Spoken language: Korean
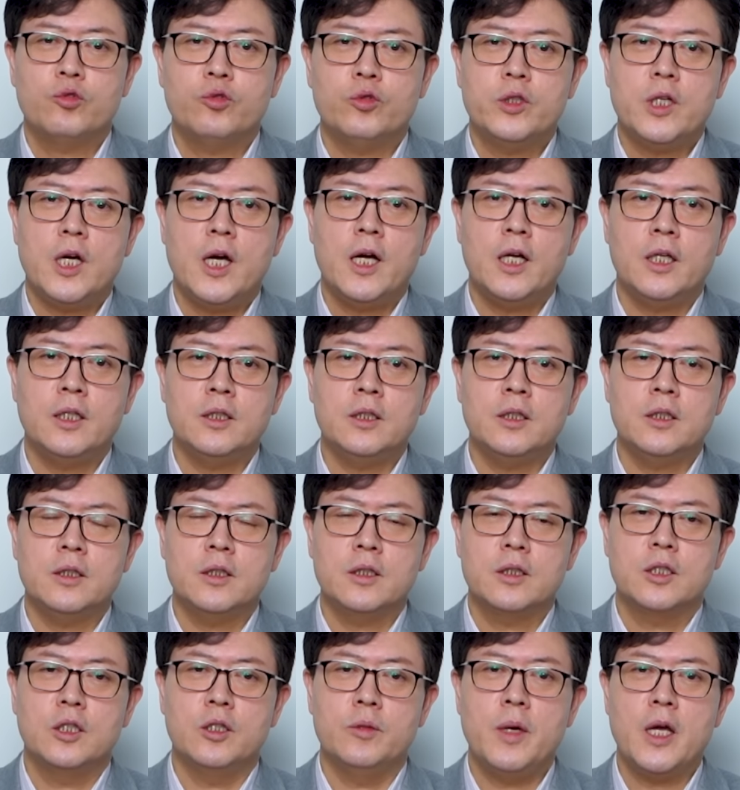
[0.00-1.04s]

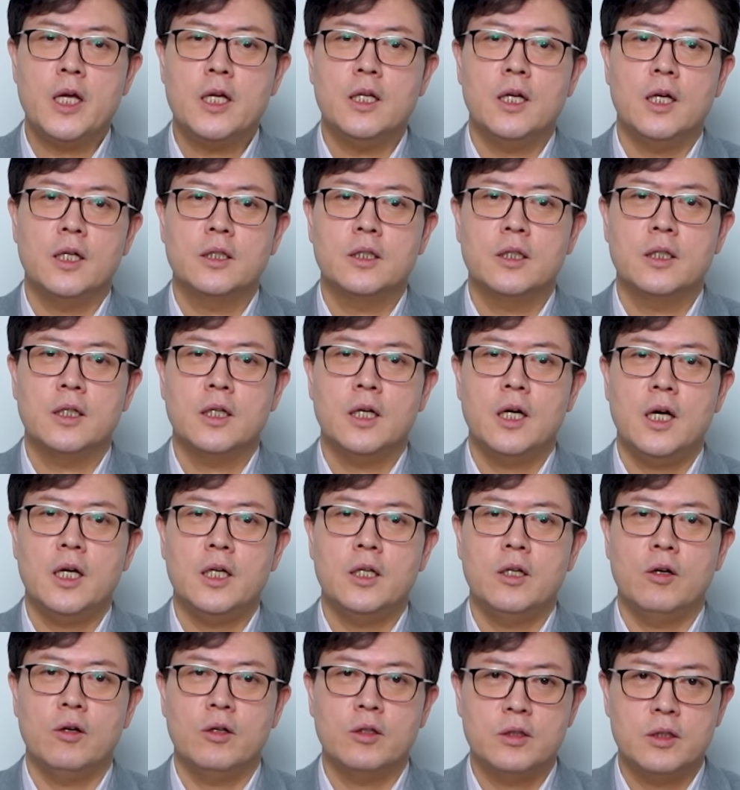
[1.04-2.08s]
투자하는 금액이라든가
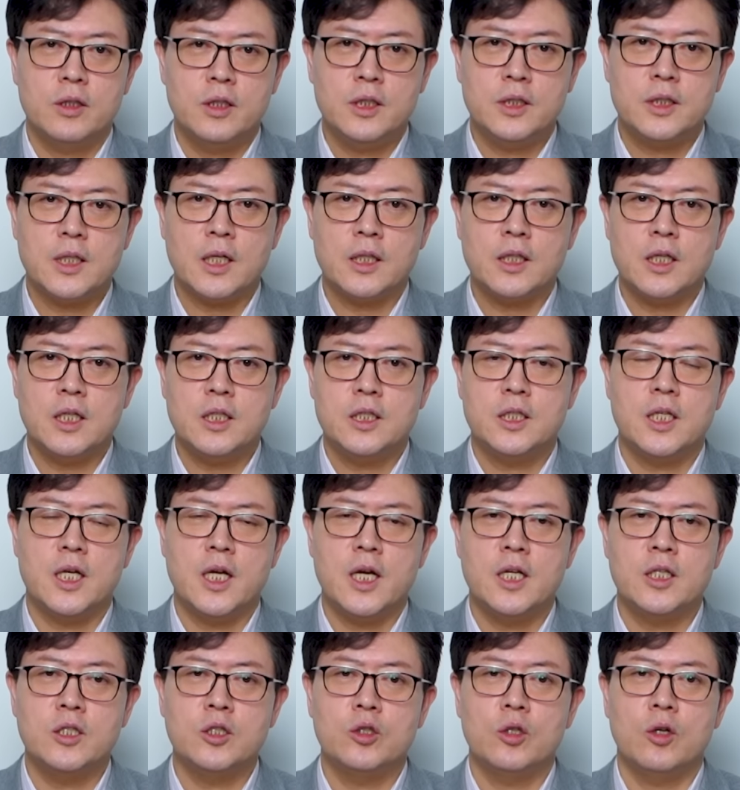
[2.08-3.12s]
이런 것들이 상당히
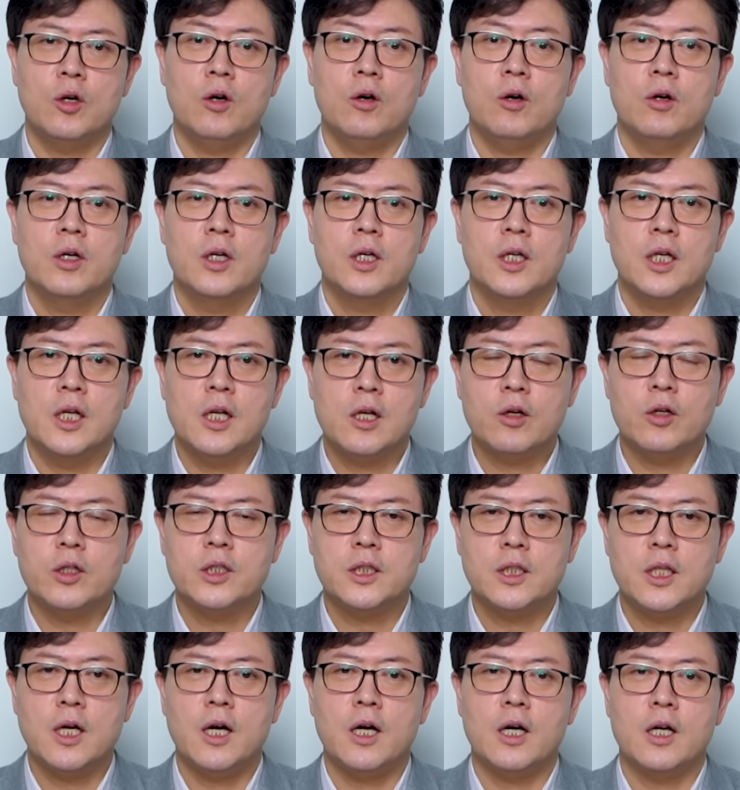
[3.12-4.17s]
제한적일
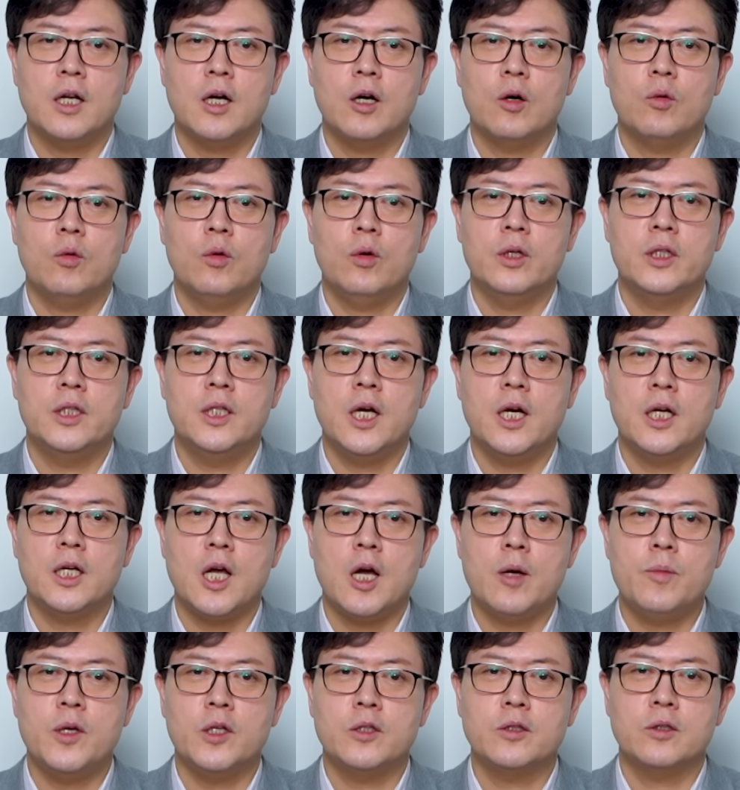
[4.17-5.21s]
것이다 라고
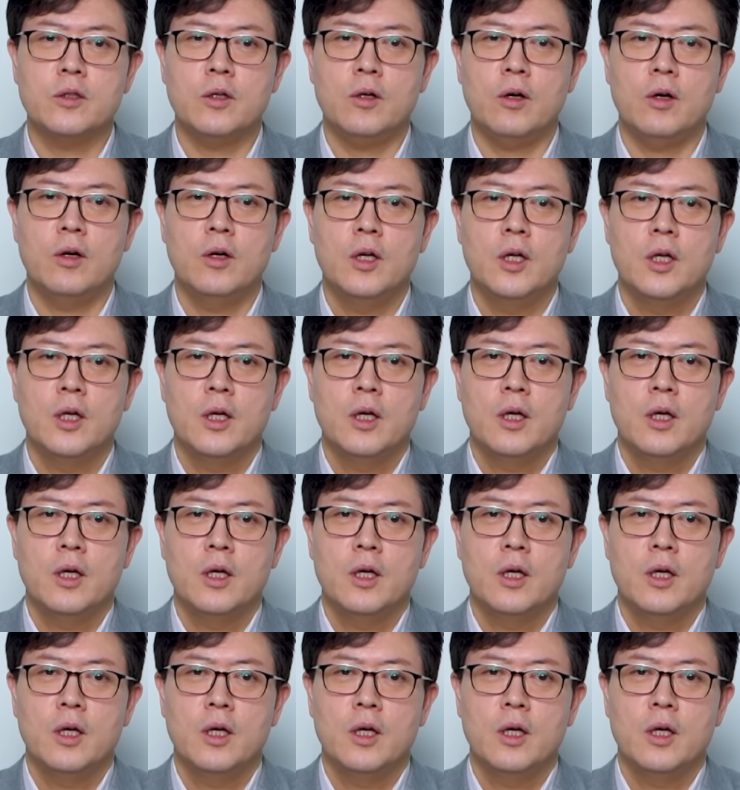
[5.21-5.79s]
이야기하면서